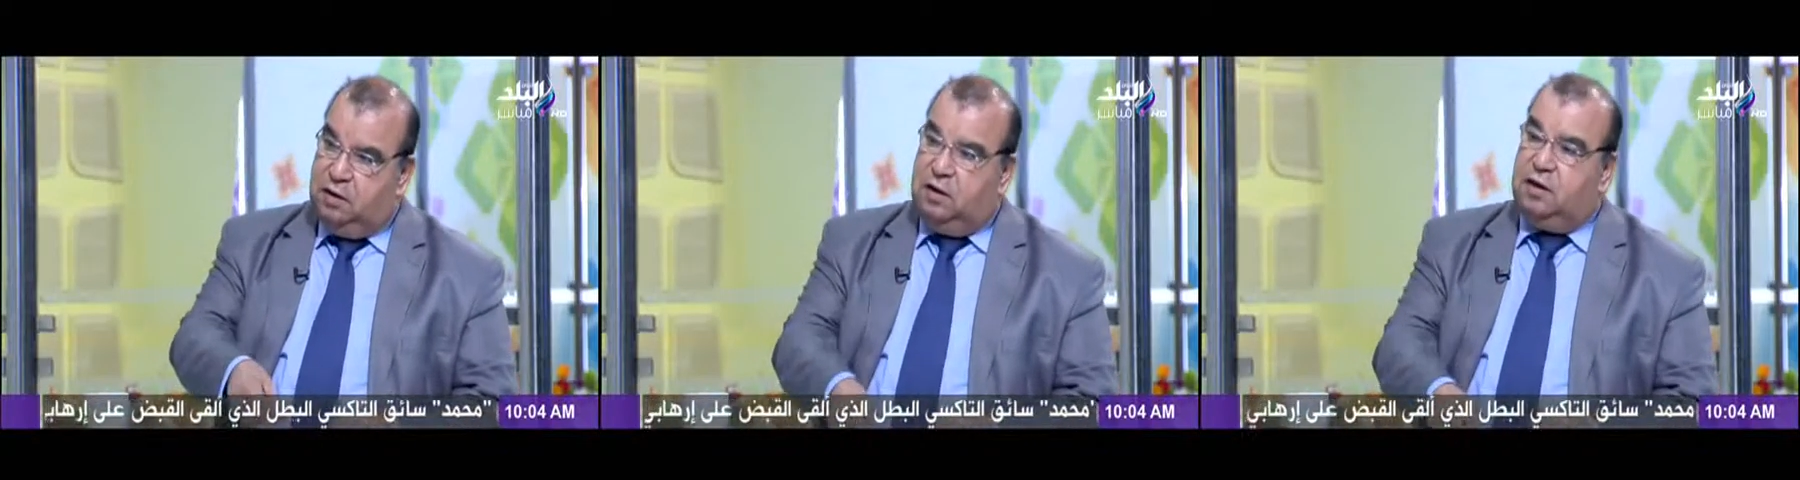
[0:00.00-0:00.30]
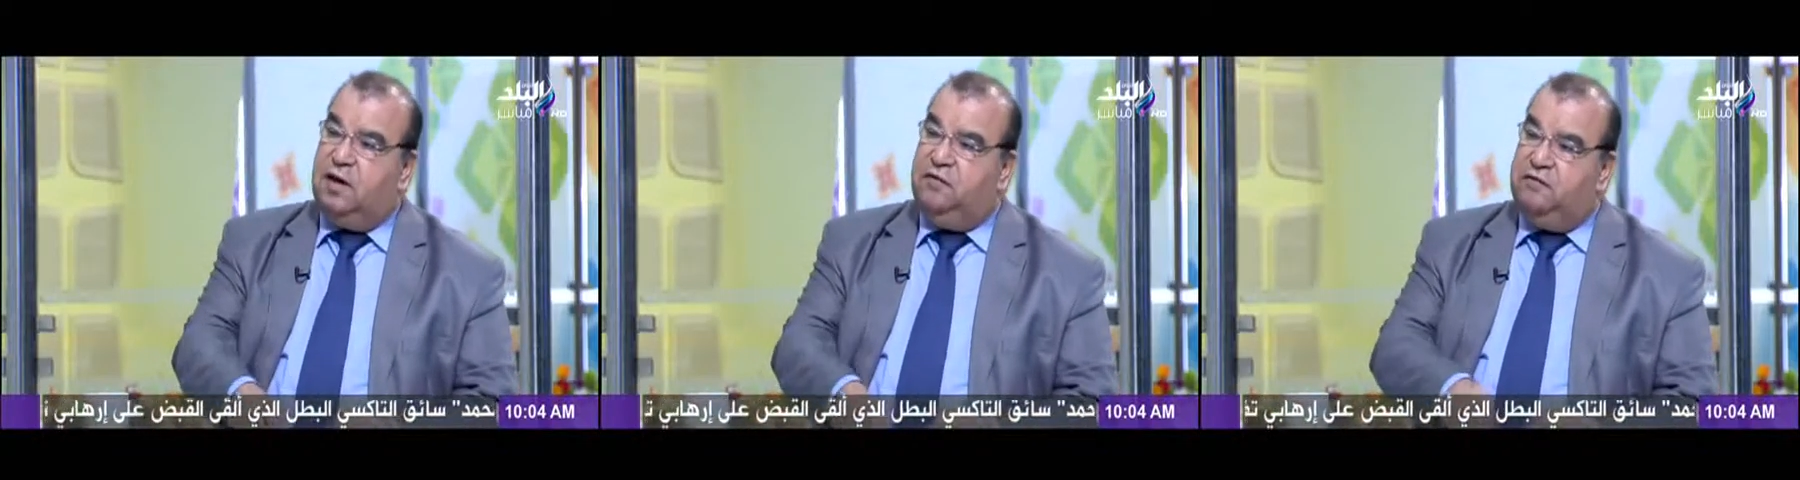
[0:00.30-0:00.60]

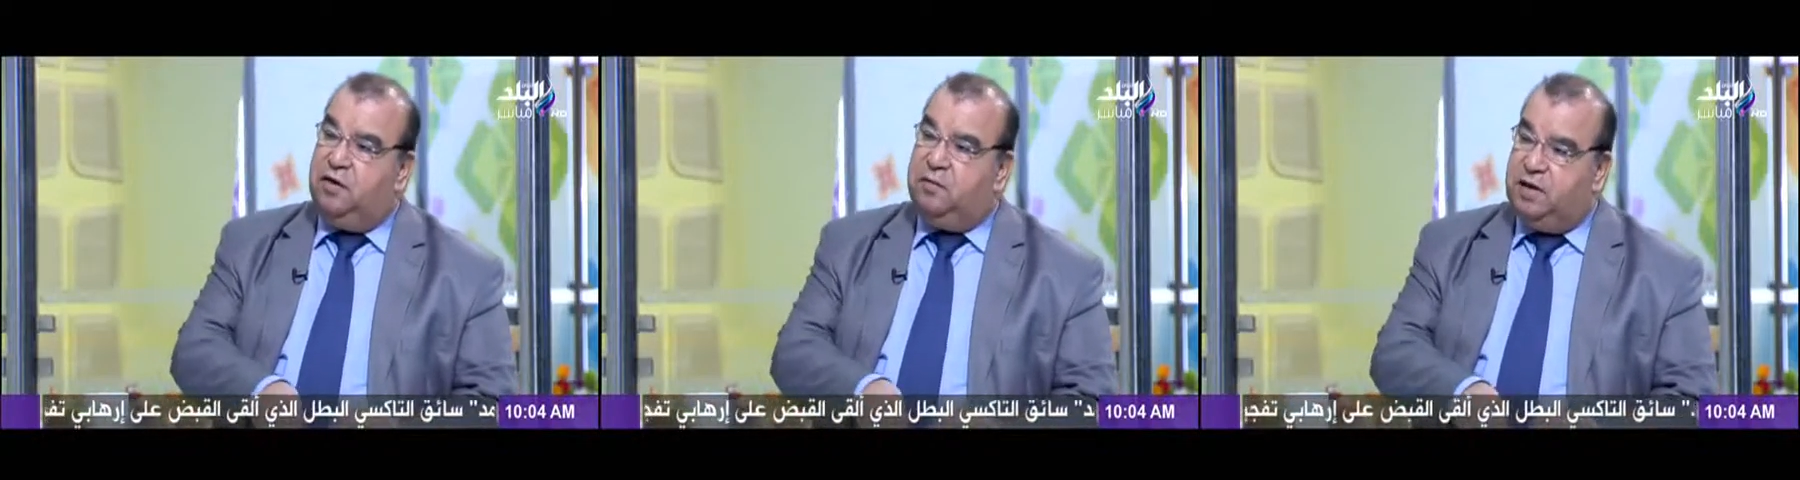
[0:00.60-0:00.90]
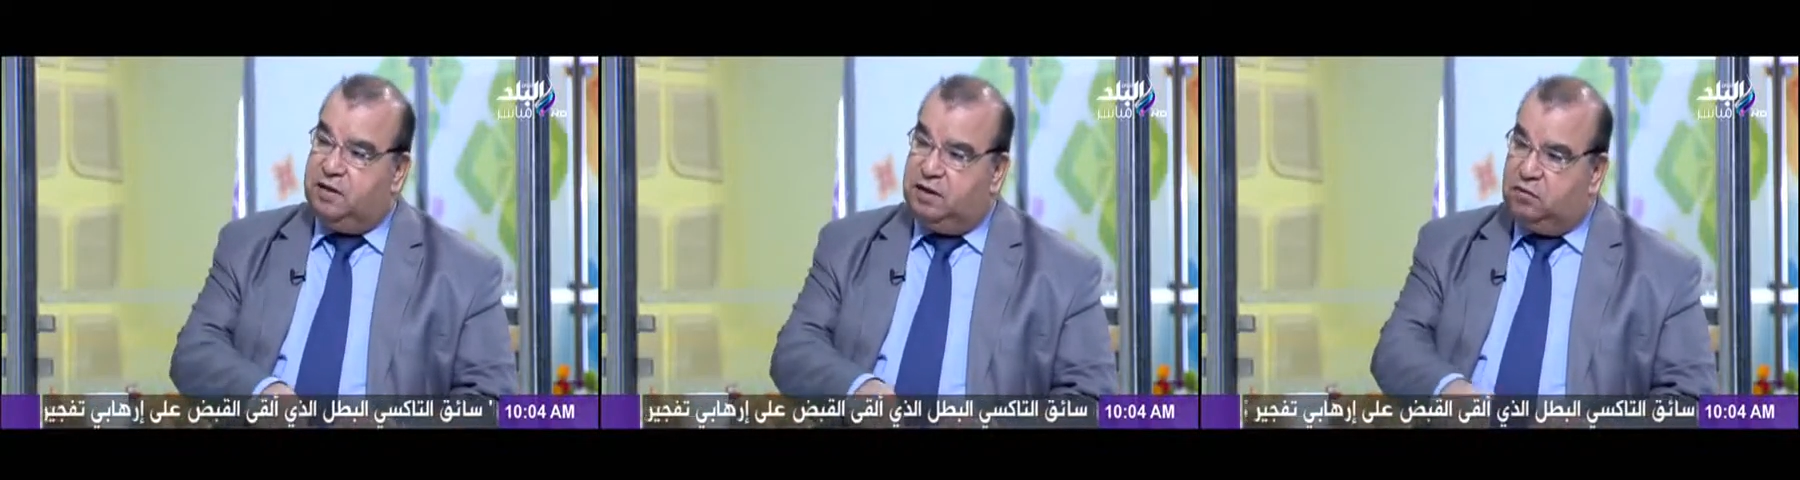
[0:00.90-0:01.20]
آه كان فيها
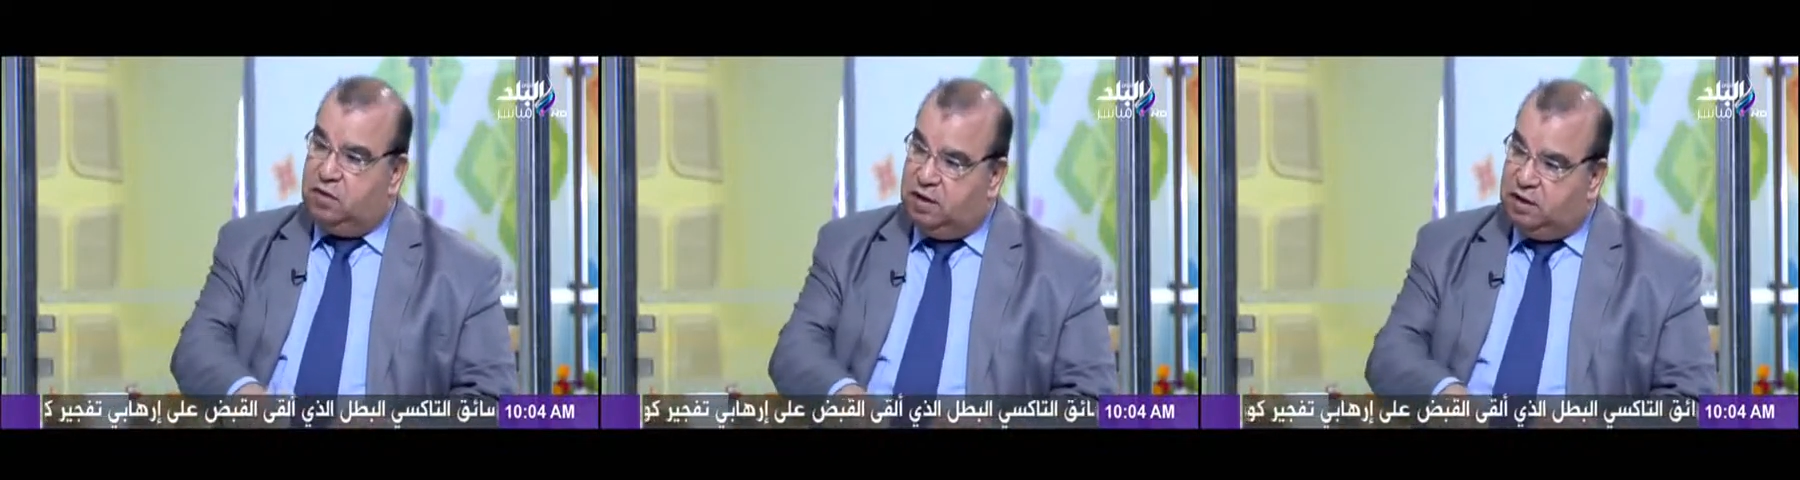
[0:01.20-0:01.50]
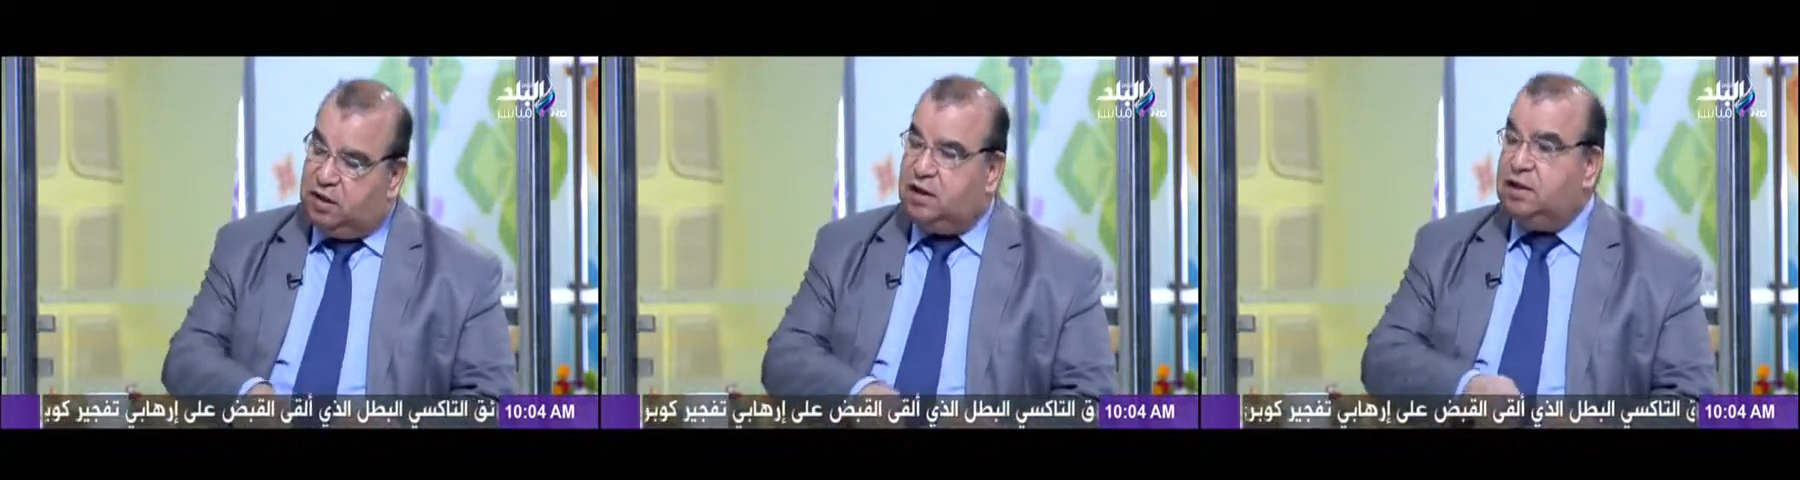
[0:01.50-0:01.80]
بعض
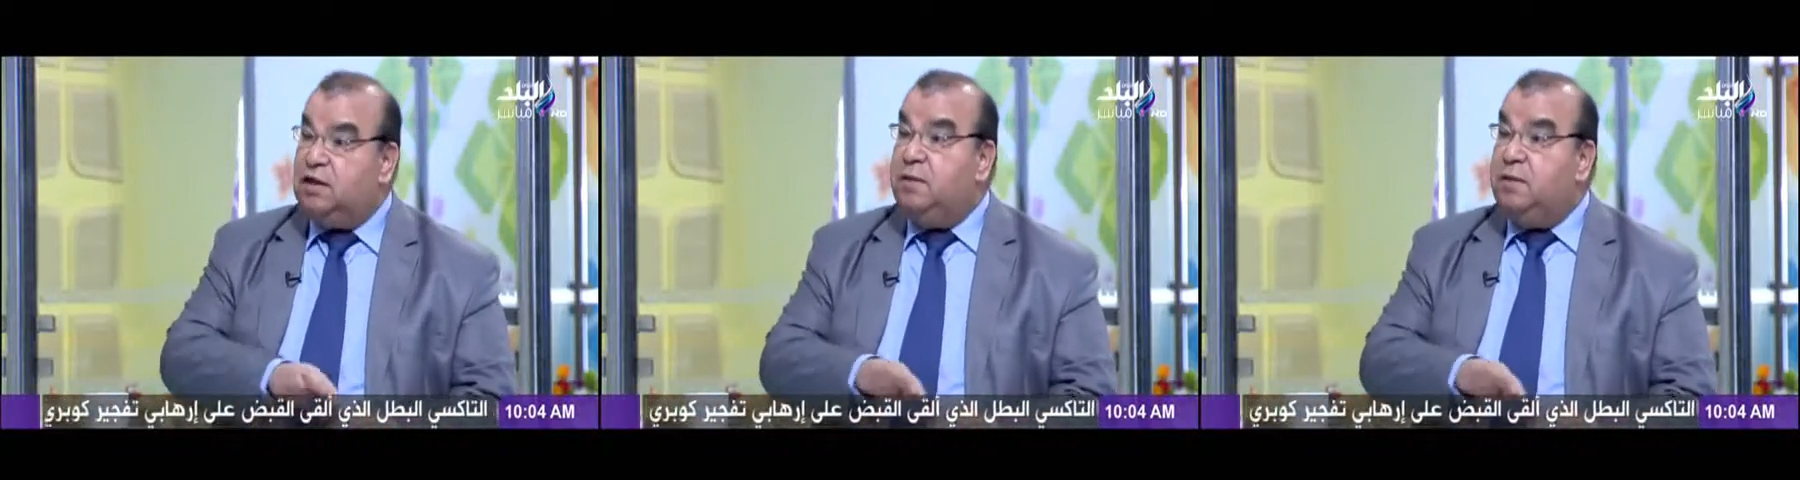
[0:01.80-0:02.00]
التوكيلات الخاطئه